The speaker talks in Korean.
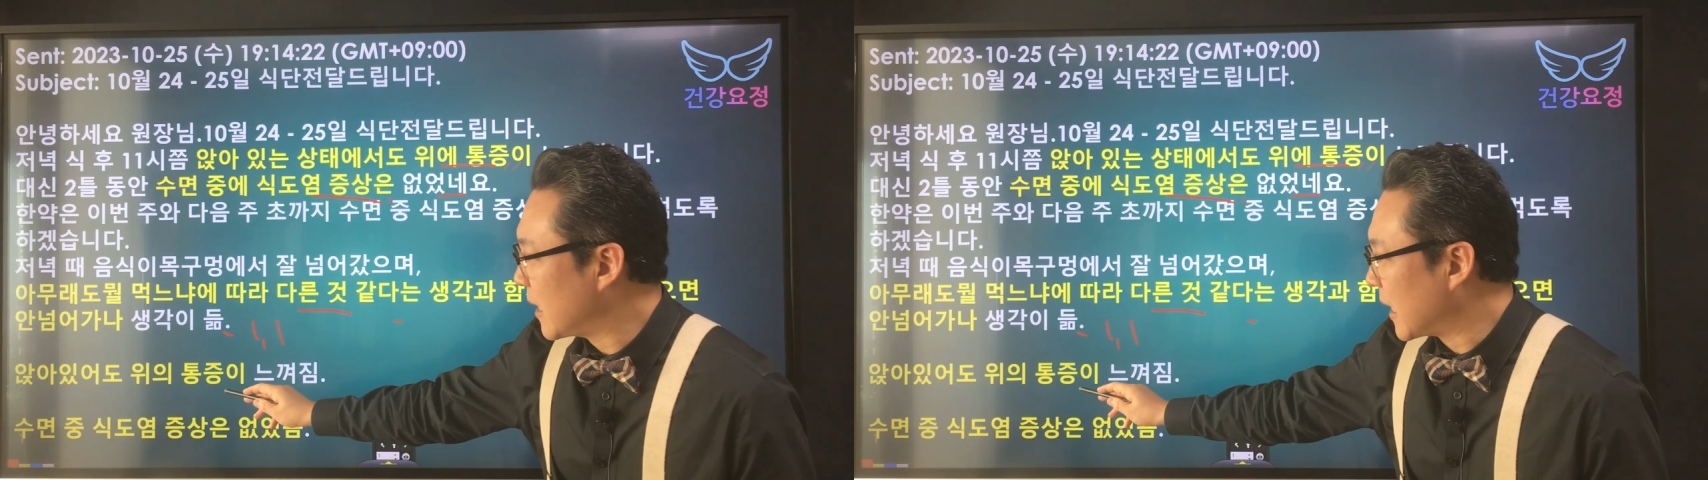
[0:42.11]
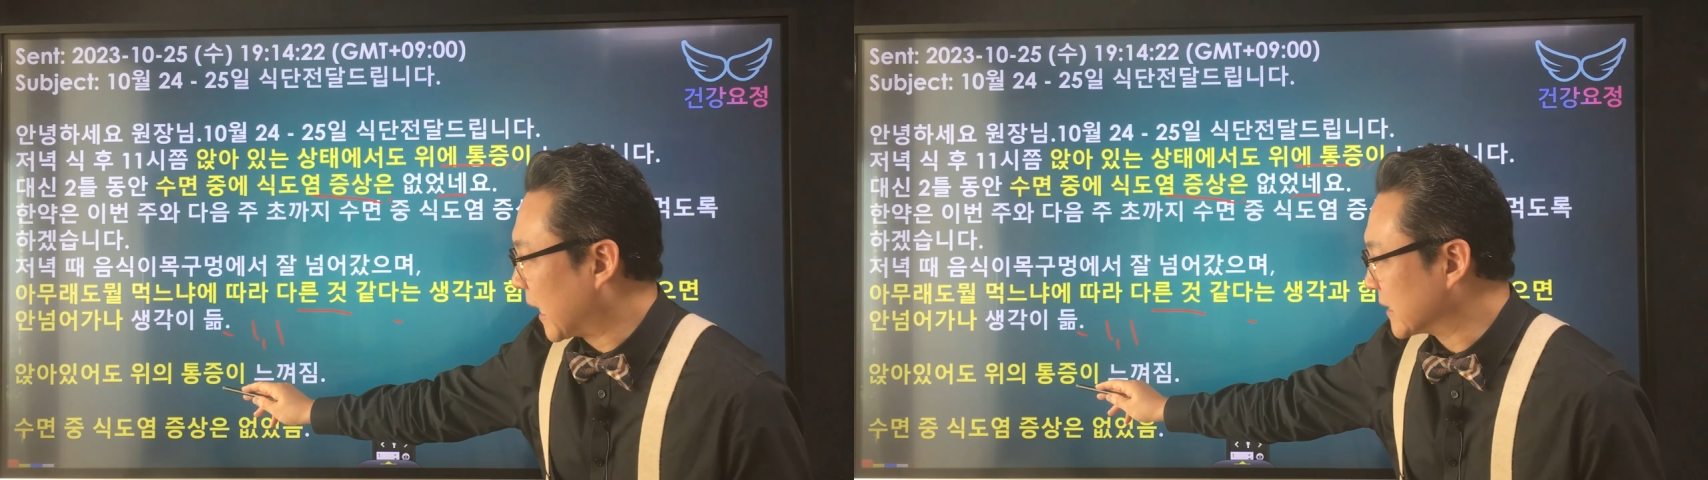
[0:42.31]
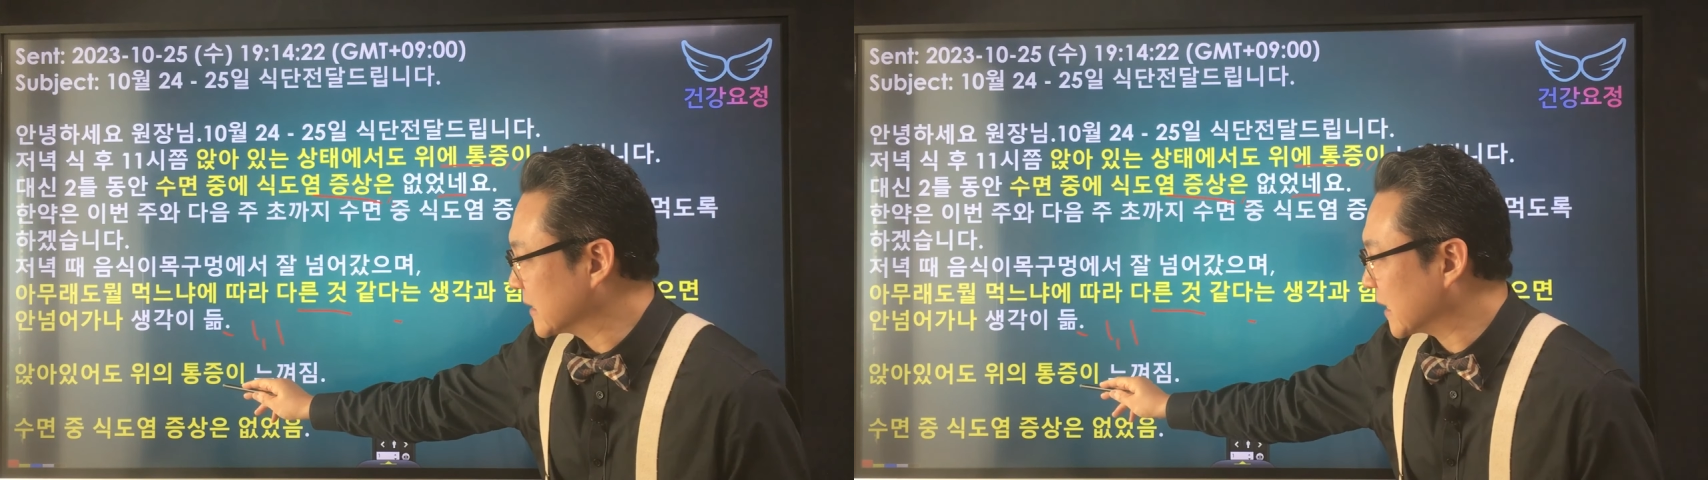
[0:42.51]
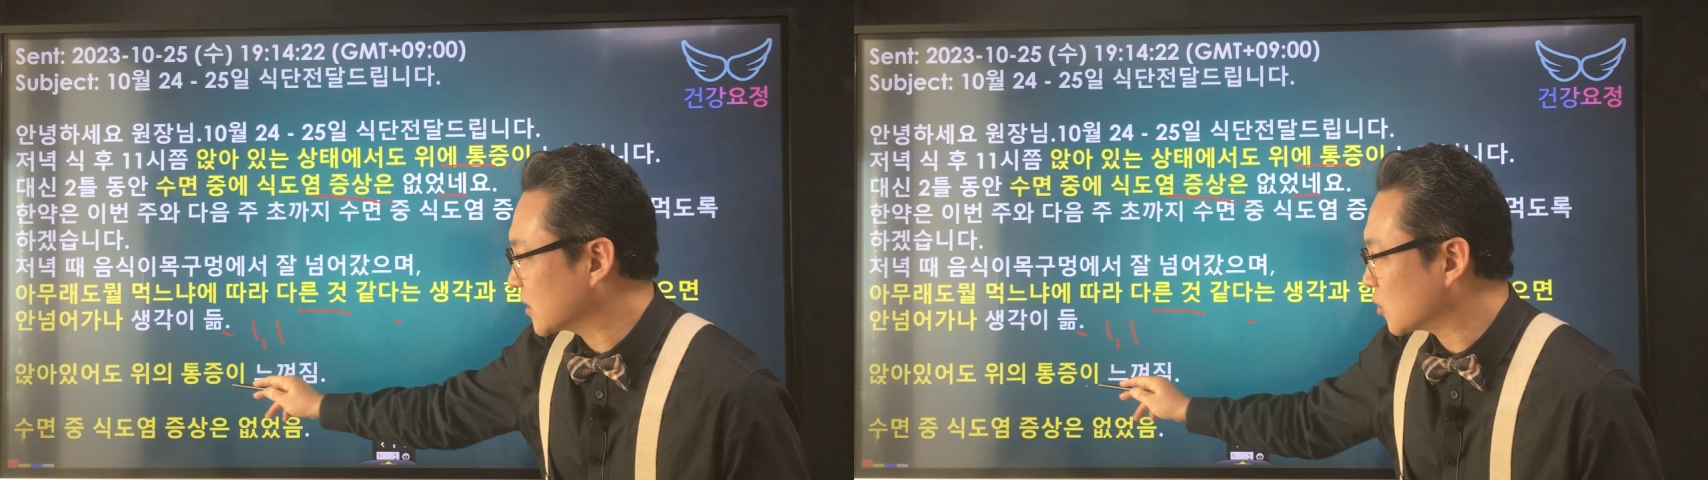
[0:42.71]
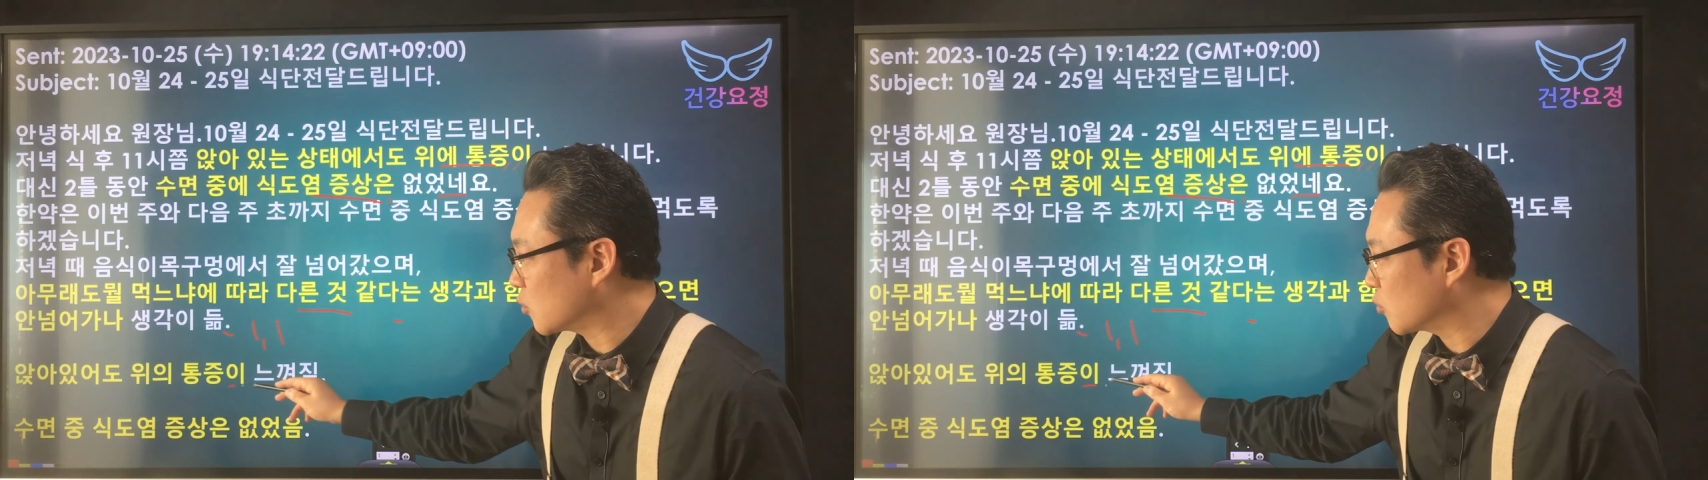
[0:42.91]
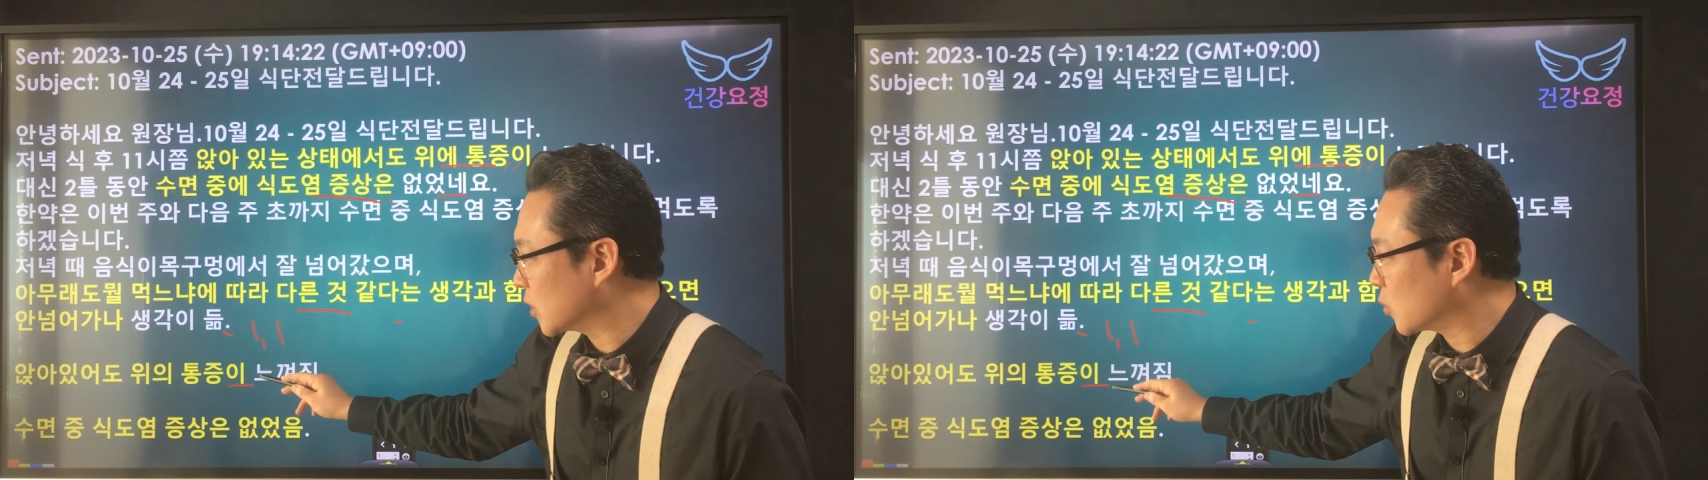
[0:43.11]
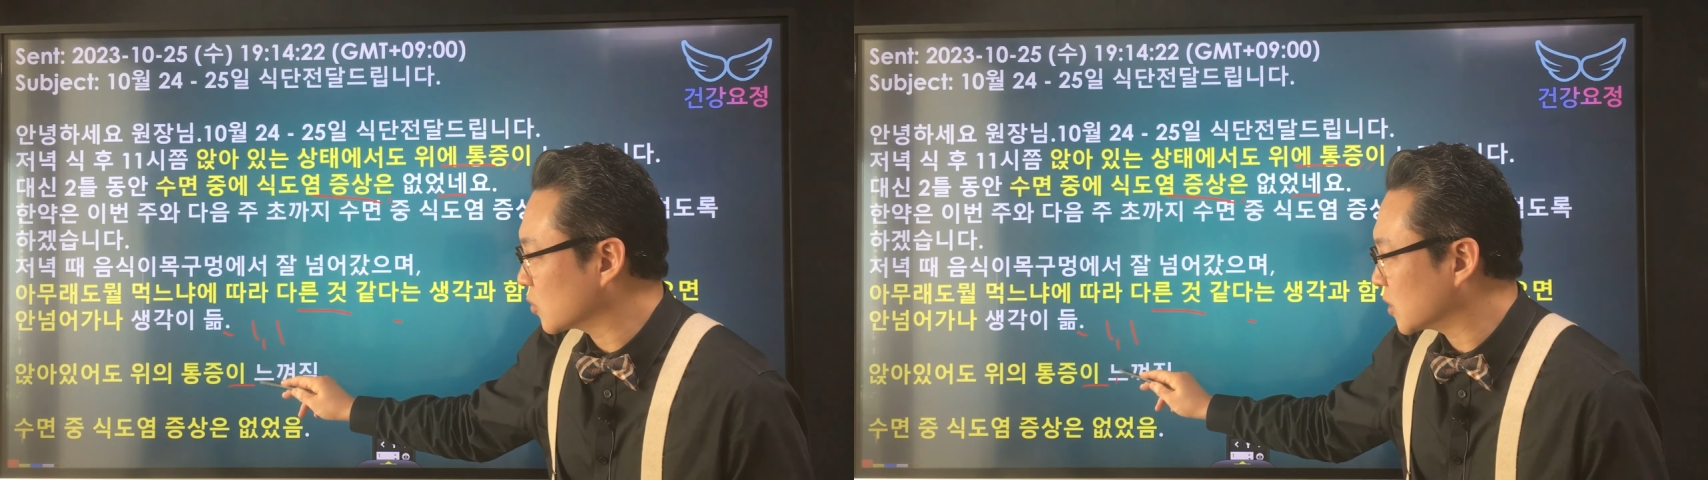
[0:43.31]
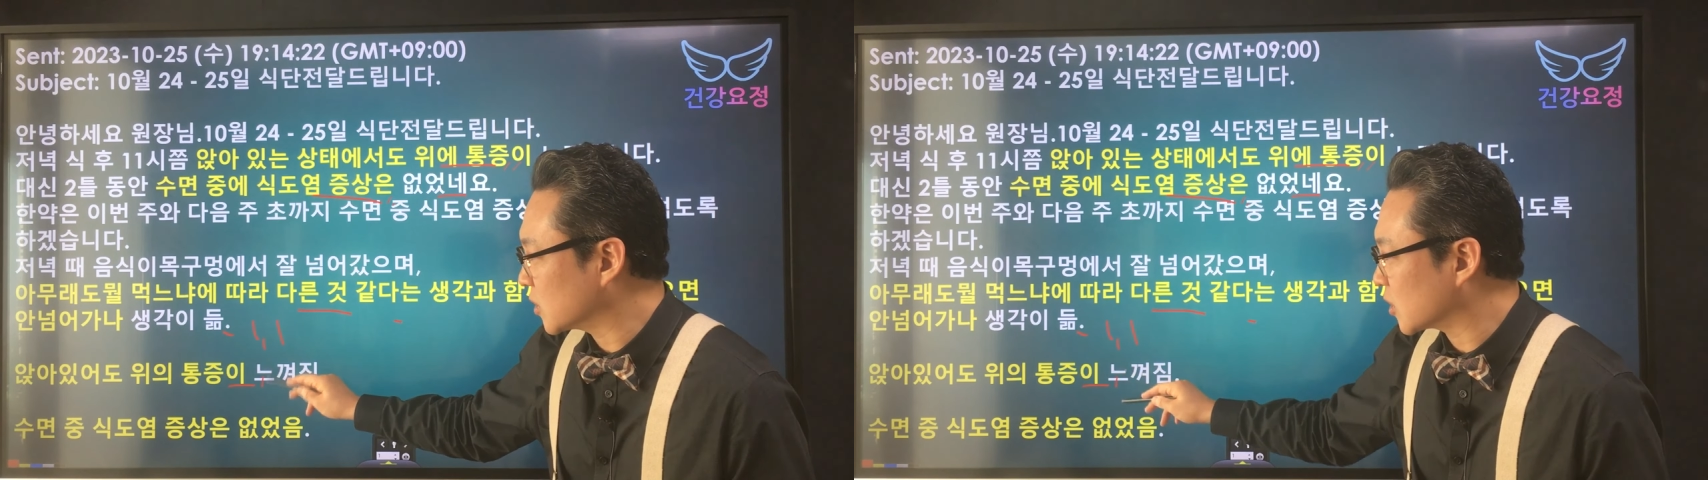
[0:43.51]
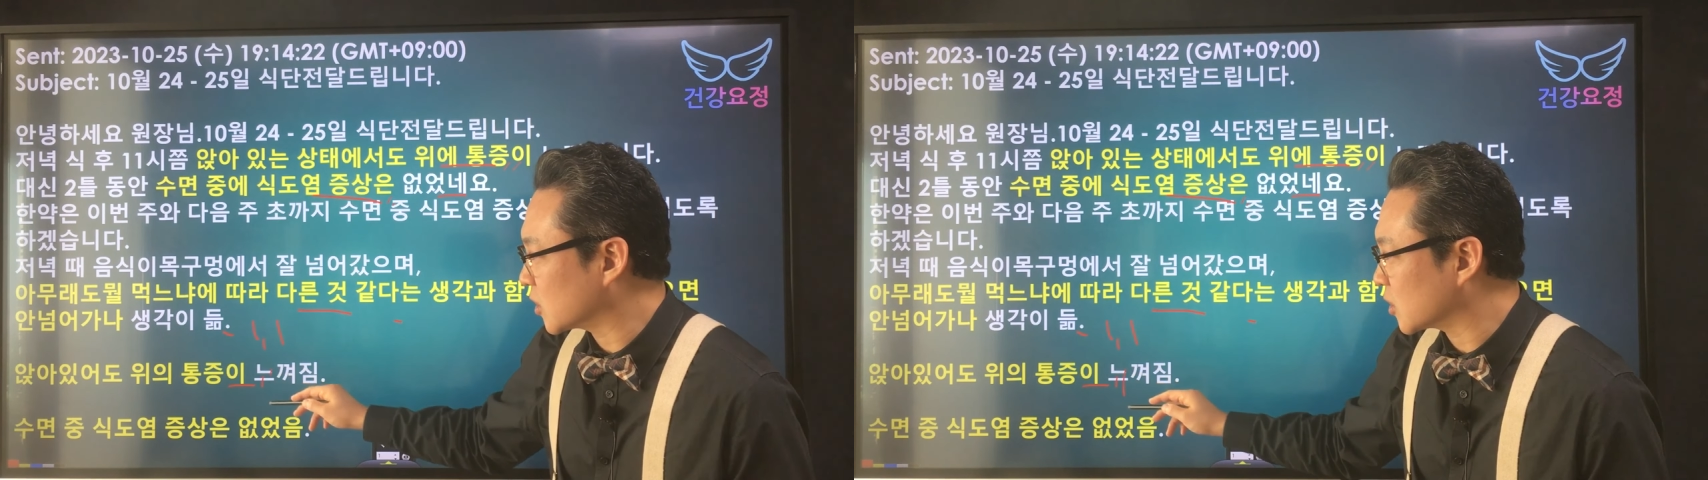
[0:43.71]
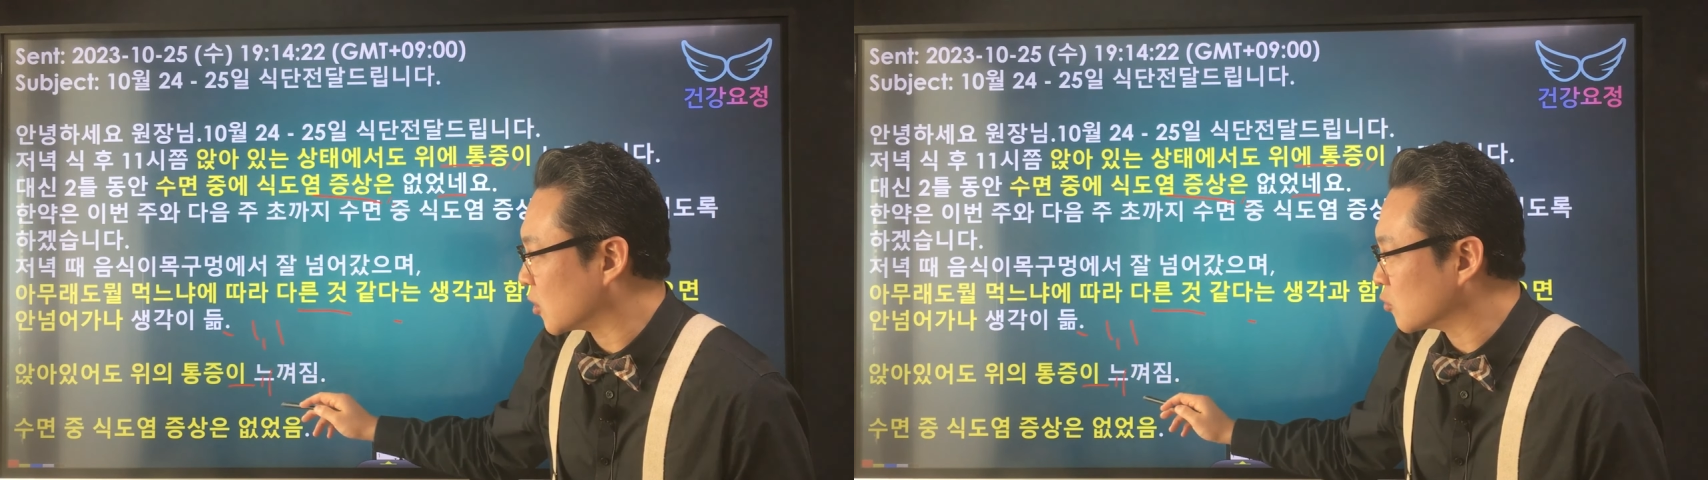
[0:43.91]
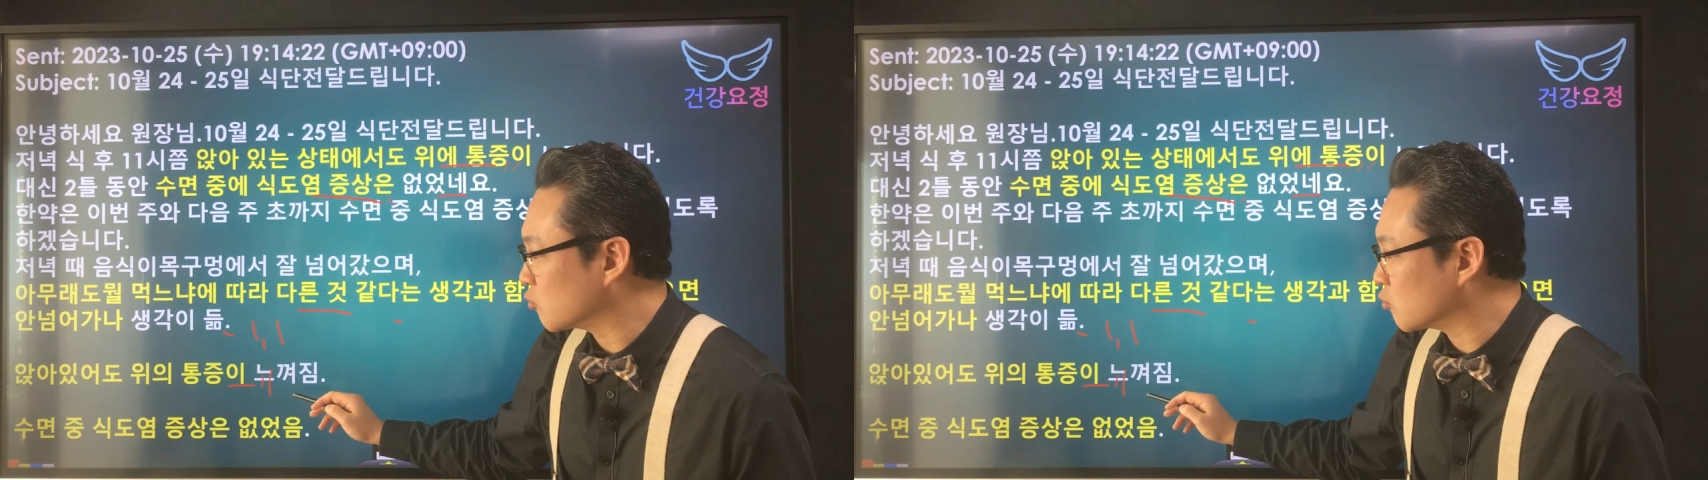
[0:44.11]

앉아 있어도 위에 통증이 느껴지는 거